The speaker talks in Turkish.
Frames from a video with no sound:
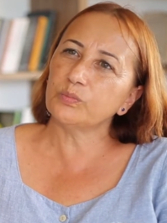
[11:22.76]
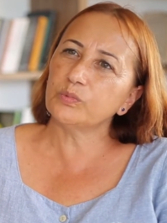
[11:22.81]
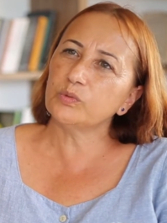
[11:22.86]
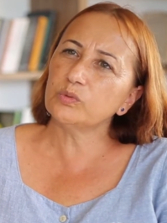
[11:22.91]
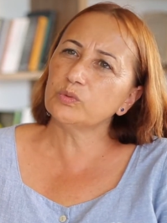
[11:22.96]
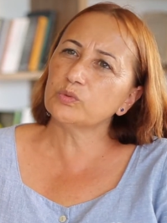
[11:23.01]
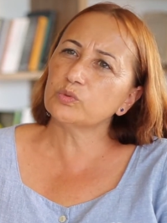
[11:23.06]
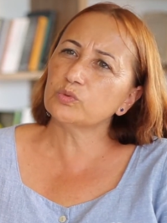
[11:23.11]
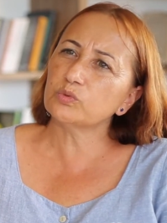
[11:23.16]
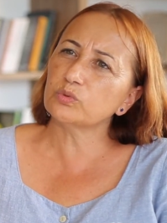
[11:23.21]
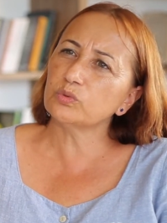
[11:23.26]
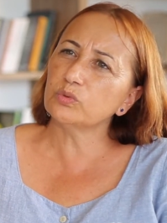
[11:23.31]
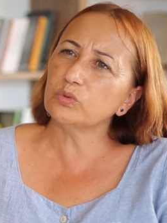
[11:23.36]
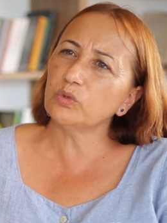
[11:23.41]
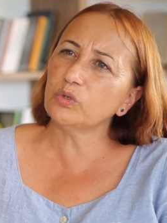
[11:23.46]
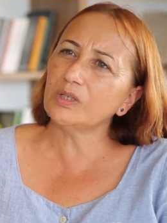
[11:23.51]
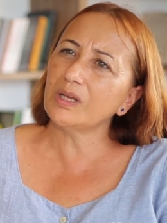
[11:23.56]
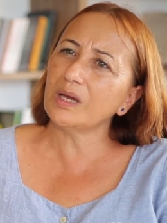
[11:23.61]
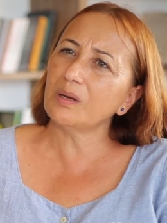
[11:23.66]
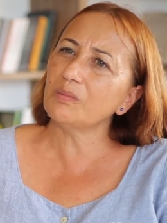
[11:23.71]
Bu uzun
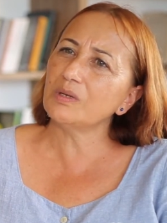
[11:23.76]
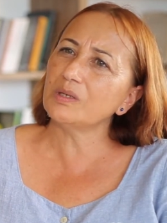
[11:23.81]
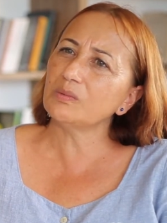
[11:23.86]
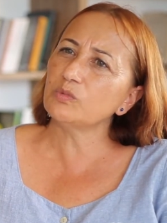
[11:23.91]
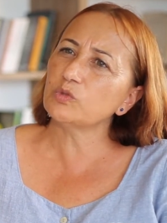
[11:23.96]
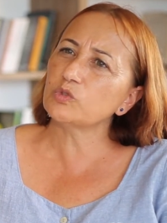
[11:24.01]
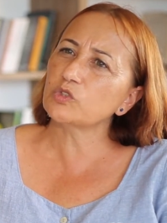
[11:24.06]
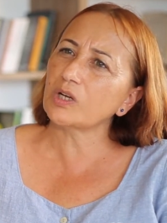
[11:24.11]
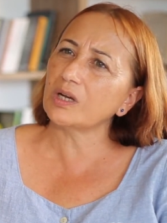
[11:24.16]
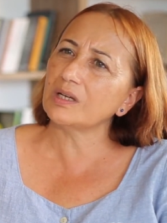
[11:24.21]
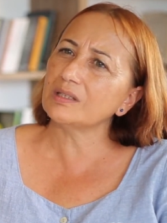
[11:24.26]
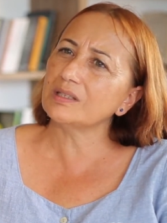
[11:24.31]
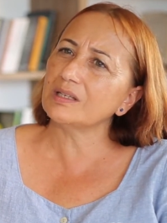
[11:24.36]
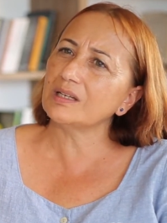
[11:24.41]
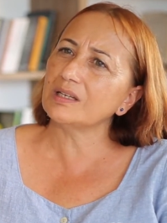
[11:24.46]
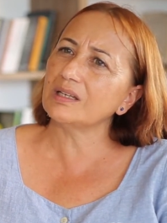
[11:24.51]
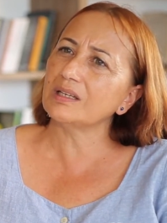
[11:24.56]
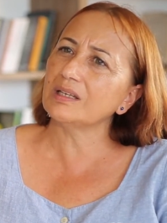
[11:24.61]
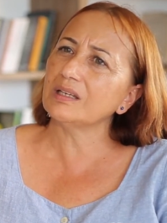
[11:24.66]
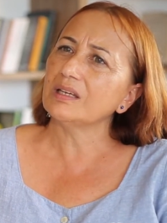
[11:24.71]
dönemli
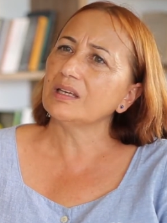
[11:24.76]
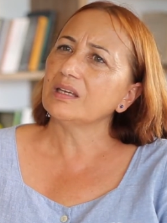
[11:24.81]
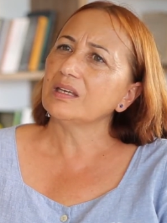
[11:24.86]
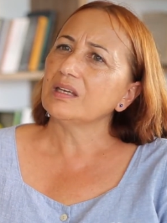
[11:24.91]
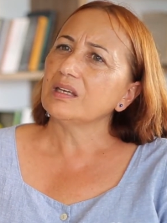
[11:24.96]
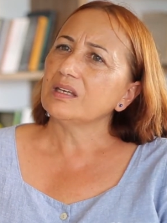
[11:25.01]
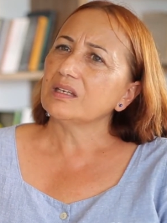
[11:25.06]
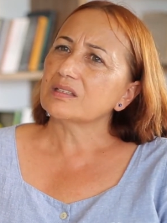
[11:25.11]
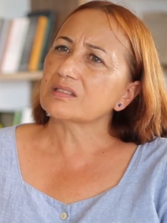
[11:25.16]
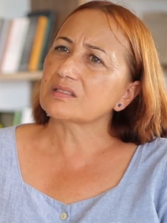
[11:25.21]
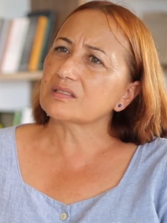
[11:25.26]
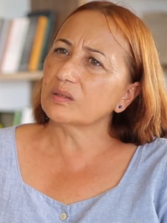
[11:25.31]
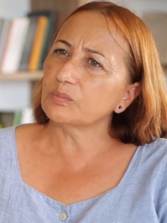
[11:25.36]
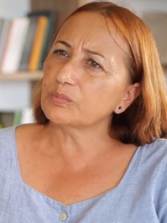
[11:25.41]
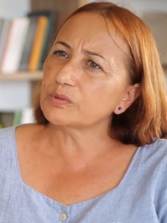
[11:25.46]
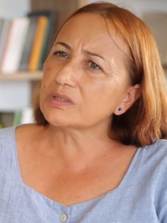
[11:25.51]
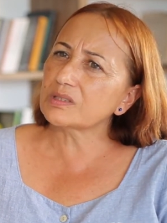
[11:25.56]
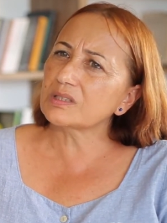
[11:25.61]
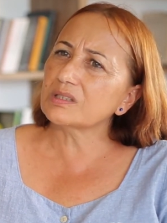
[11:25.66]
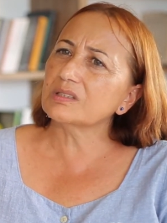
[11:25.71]
mücadele,
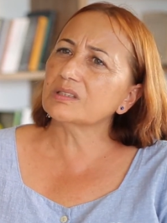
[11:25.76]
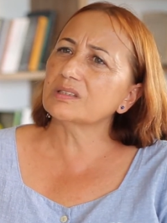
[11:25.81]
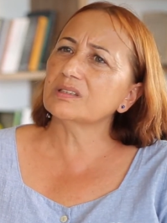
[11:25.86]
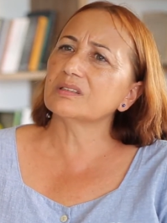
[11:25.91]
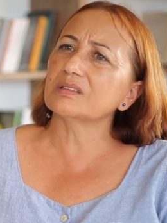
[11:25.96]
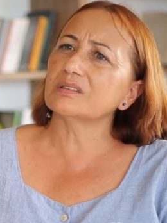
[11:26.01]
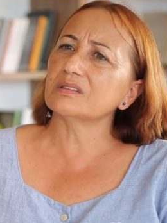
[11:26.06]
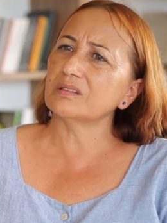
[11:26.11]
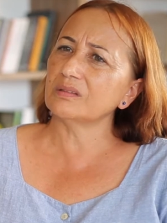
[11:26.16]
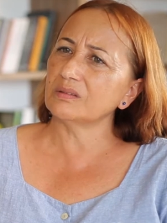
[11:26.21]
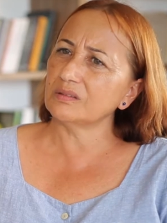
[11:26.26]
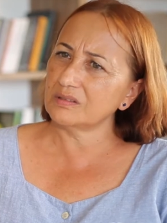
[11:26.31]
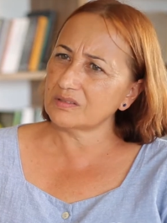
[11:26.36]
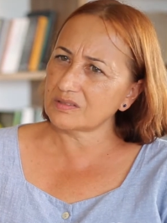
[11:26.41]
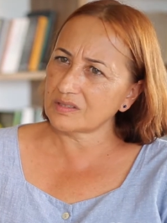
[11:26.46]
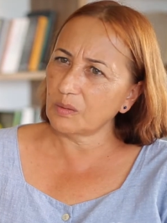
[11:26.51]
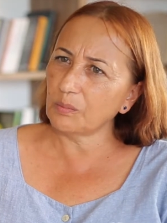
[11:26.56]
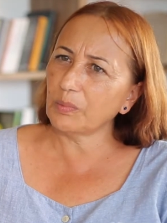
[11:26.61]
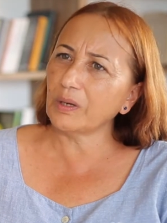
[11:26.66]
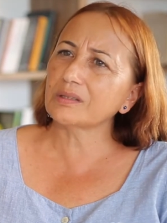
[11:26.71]
sabırlı,
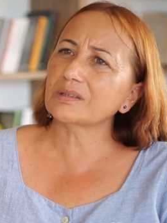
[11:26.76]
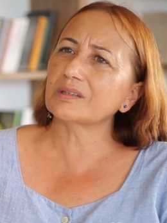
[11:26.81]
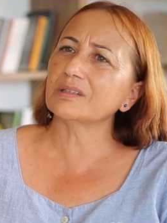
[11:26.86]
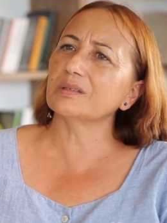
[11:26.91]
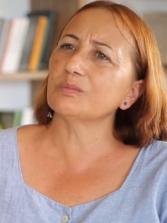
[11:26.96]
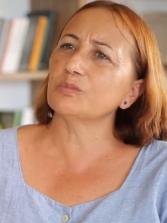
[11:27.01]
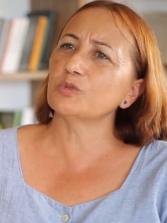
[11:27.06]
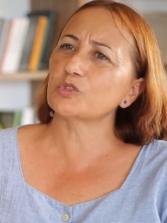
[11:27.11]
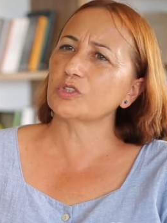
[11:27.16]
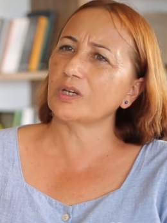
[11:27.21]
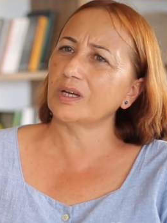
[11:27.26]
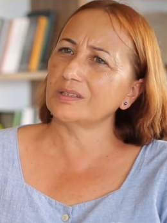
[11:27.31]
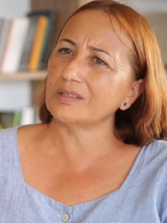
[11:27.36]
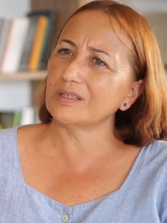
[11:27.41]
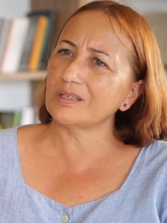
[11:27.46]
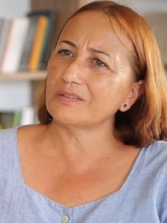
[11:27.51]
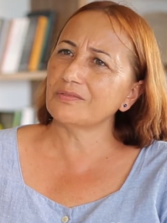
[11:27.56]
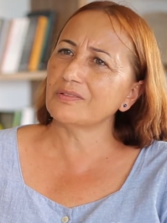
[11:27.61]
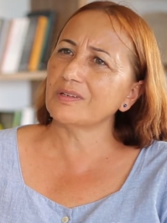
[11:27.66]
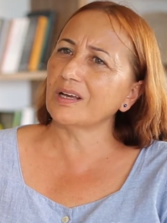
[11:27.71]
sebatla
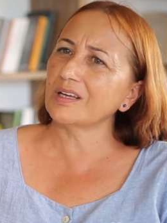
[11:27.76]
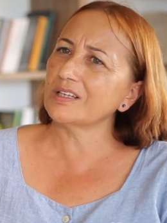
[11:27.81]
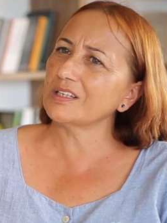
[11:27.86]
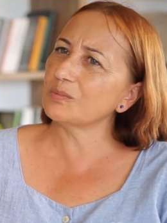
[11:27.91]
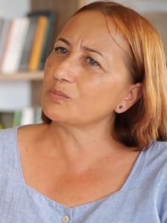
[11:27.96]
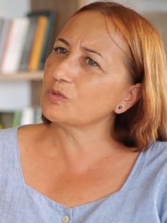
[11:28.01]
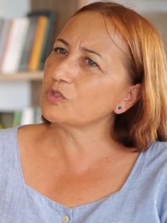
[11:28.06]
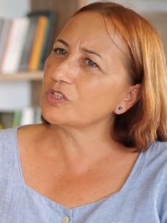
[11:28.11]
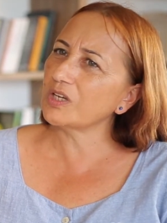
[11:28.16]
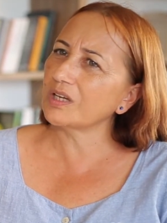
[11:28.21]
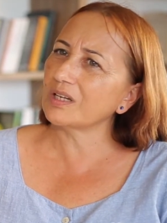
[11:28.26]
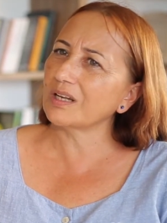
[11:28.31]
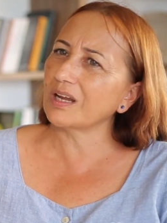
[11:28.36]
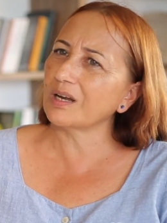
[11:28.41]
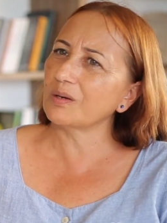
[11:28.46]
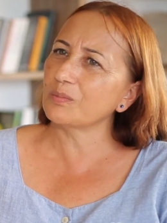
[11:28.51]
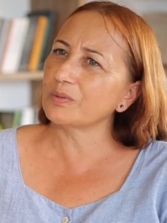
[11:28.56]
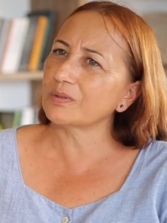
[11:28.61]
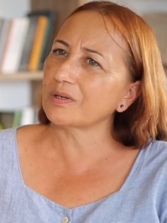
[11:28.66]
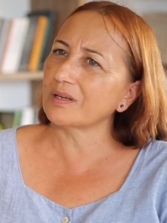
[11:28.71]
mücadele falan gibi
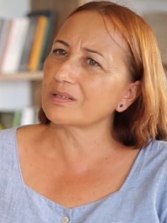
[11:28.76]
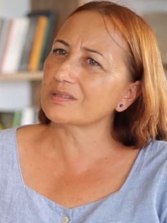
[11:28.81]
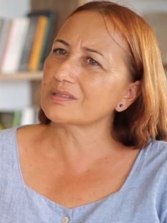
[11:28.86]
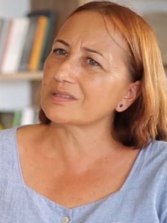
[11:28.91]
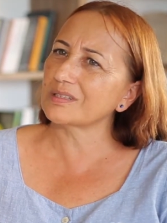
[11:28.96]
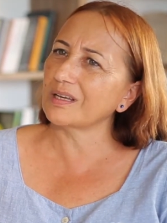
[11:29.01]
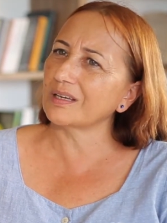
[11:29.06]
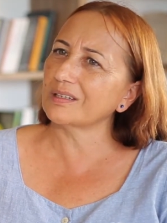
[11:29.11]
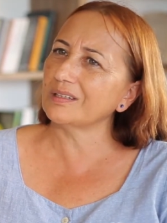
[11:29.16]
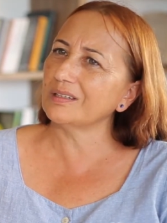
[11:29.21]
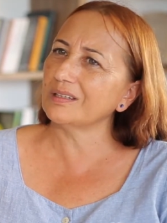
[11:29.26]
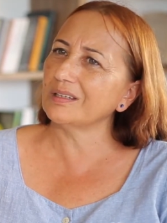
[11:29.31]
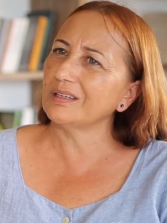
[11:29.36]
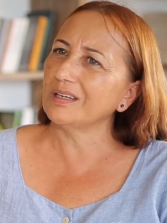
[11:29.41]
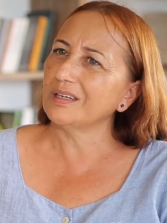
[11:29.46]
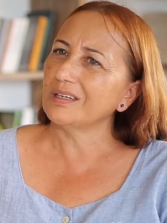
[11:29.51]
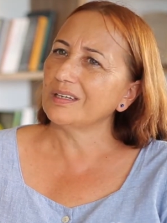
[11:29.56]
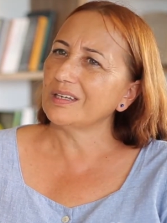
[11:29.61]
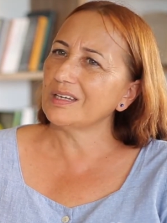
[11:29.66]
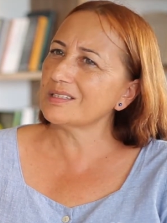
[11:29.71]
şeyler biraz sanki
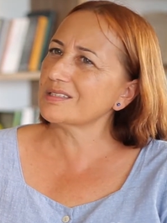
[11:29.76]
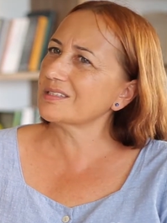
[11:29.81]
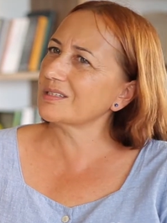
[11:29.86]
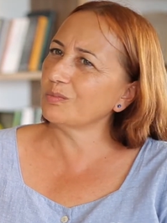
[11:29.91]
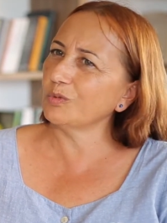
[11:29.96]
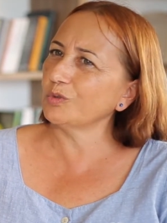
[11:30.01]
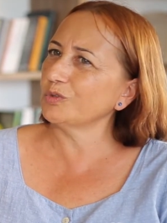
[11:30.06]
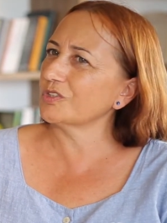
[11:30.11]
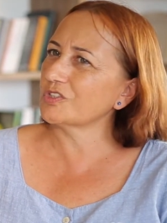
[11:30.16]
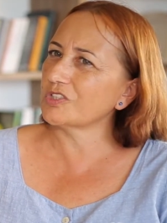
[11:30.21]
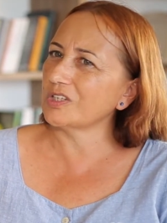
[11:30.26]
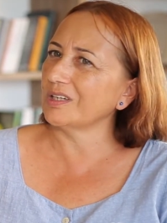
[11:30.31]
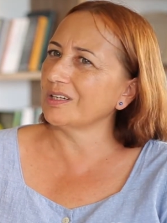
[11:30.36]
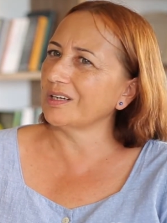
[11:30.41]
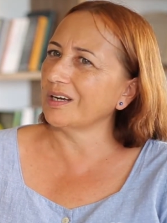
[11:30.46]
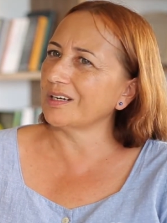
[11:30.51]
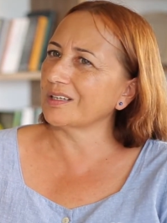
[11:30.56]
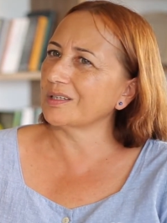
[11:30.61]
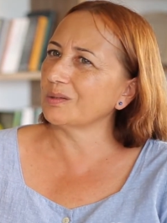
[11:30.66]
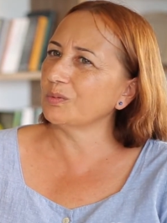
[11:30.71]
eski moda
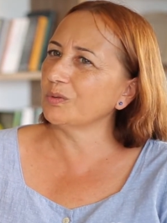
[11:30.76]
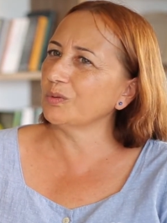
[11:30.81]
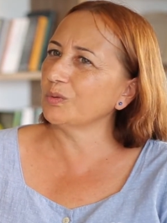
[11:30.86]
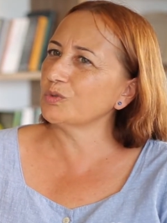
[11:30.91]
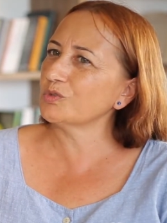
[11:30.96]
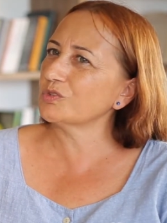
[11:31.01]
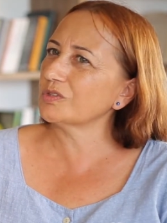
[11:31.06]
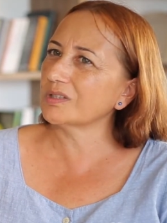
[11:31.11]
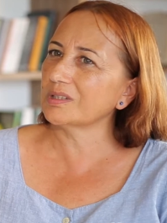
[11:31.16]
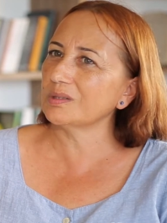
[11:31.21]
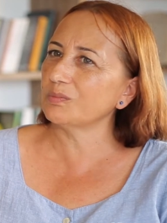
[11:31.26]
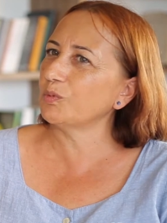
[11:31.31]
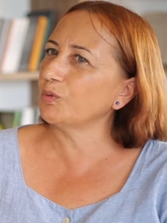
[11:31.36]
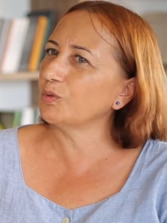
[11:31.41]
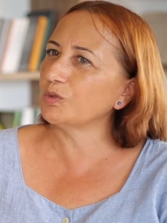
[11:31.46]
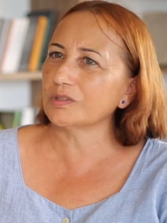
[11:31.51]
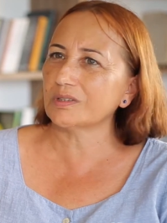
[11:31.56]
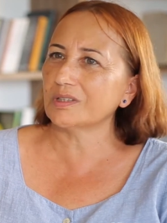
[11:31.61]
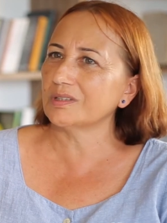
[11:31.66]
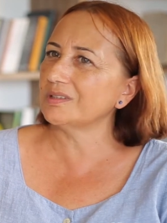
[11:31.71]
şeyler gibi. Oysa ki
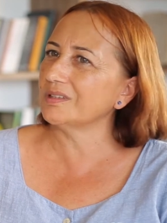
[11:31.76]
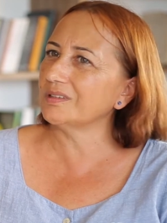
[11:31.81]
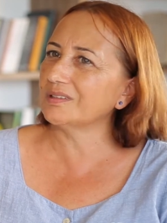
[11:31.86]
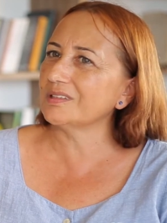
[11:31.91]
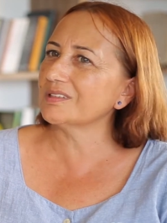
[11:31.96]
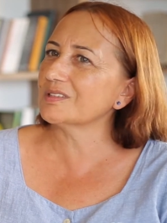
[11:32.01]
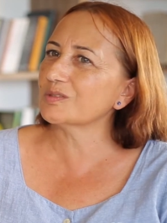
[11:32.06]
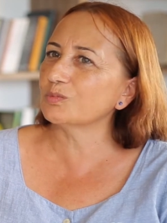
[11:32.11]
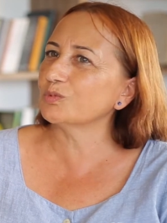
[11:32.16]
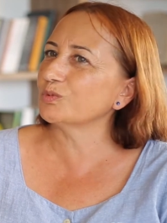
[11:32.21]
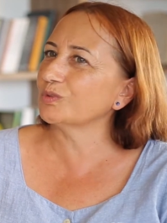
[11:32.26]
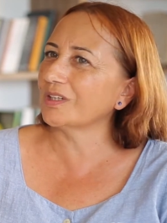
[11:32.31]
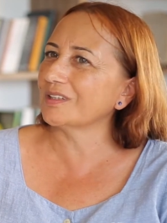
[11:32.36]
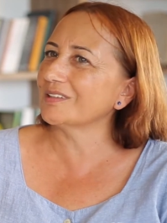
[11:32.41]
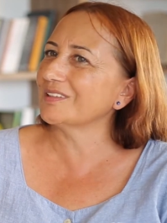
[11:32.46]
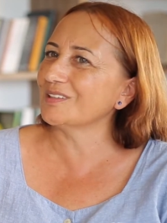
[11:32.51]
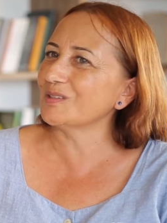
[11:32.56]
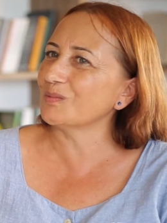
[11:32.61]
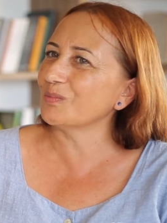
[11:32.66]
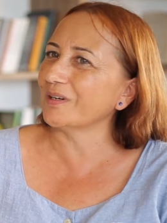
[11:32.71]
politika dediğiniz
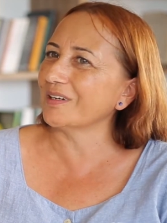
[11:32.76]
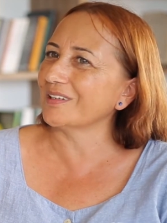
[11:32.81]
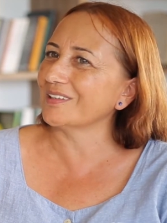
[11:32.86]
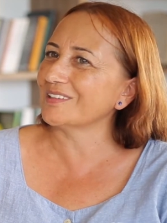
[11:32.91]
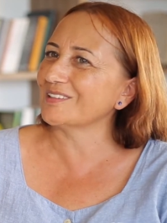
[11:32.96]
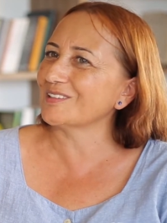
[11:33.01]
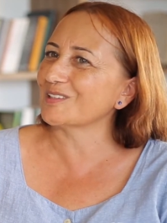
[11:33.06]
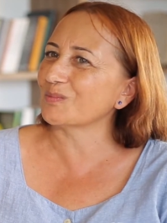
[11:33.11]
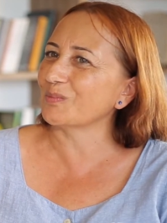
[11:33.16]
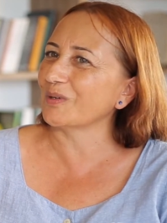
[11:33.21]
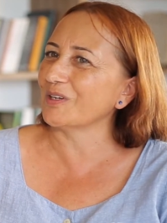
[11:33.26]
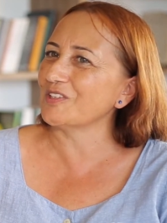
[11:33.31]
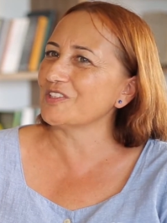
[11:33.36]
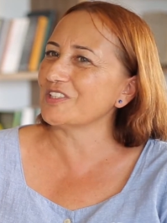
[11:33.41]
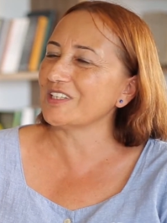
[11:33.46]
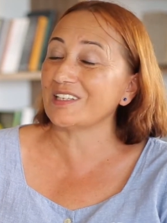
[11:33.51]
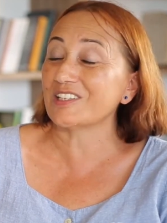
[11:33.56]
bunlardan ibarettir bence.